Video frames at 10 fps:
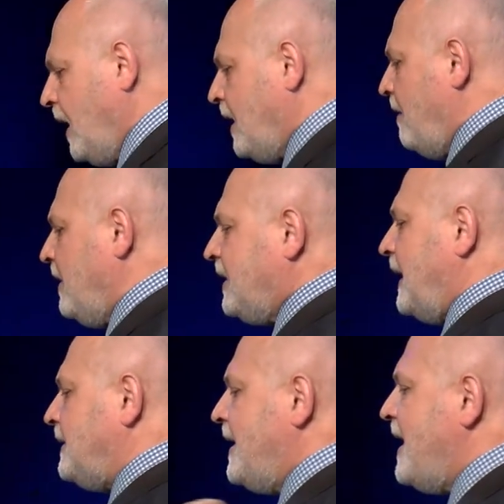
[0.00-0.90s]
И говорит,
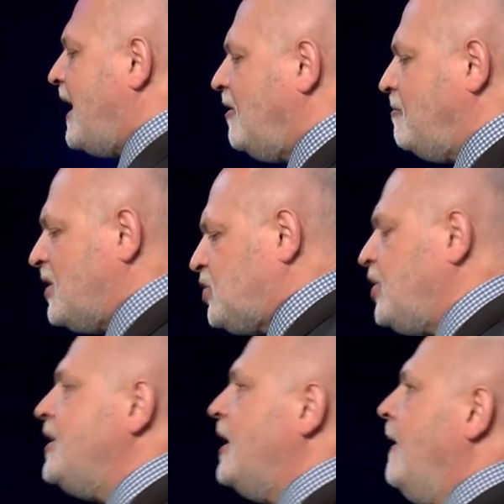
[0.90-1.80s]
когда ехал в
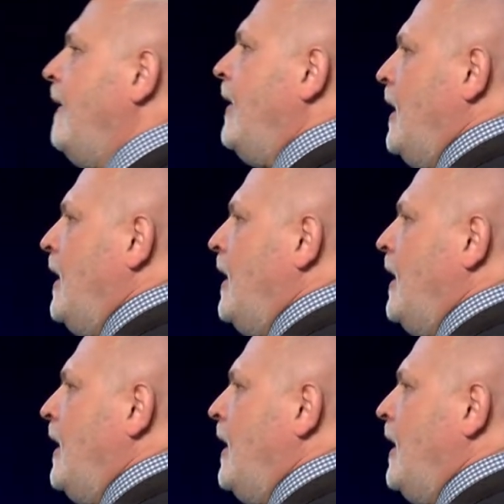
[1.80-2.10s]
машине,